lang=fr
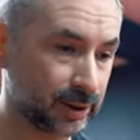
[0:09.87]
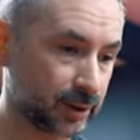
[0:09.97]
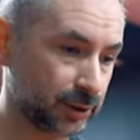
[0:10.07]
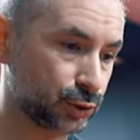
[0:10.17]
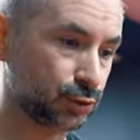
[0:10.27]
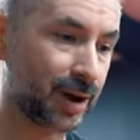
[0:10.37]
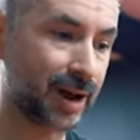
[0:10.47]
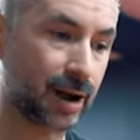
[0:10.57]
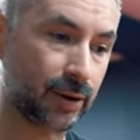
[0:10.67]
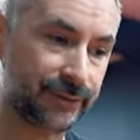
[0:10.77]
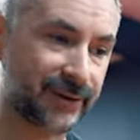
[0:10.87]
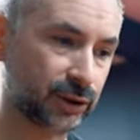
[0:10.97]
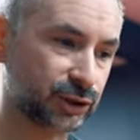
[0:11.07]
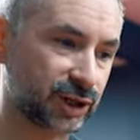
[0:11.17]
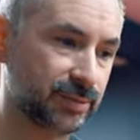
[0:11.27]
euh, soit en fin
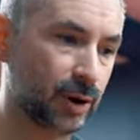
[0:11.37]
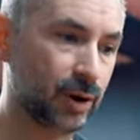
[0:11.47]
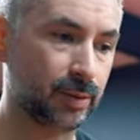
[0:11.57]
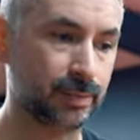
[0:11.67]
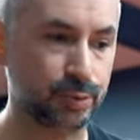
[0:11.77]
d'enchaînement